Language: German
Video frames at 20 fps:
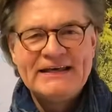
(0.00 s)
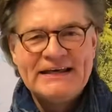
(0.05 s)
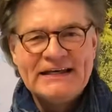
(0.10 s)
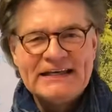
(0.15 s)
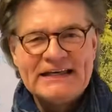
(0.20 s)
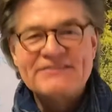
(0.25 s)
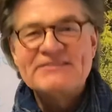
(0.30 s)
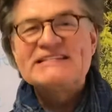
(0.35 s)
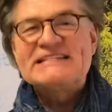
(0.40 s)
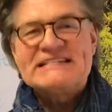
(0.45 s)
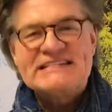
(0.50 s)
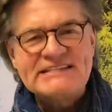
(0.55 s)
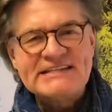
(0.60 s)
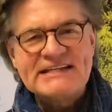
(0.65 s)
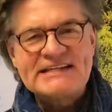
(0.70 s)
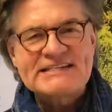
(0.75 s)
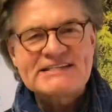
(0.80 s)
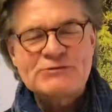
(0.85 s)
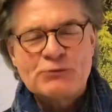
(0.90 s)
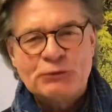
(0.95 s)
Ja, was ist denn
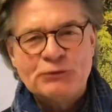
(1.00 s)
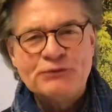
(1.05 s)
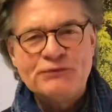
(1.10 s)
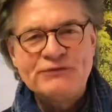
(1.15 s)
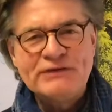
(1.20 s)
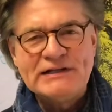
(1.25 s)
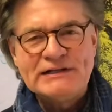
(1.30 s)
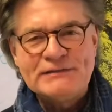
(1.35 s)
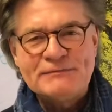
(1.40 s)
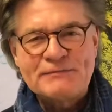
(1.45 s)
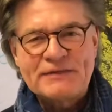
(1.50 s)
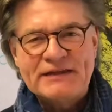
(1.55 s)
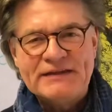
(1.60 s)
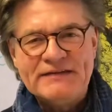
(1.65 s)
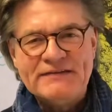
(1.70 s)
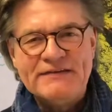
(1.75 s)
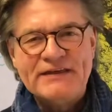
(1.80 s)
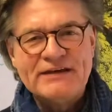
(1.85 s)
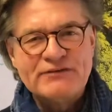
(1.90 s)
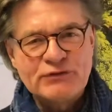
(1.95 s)
jetzt ein Unfall,
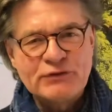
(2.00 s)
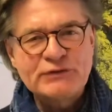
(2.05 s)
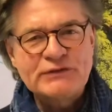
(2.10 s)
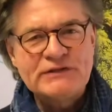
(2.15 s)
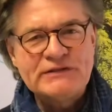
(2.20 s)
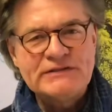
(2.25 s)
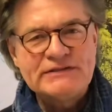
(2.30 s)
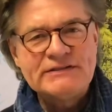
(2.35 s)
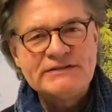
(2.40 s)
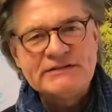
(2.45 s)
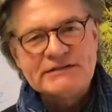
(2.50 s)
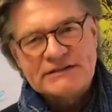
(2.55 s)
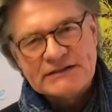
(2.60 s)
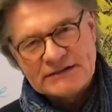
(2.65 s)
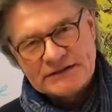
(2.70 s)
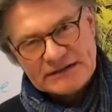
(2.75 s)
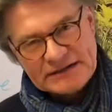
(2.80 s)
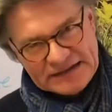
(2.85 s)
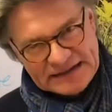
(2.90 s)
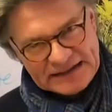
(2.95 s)
der wirklich
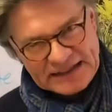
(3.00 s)
äh,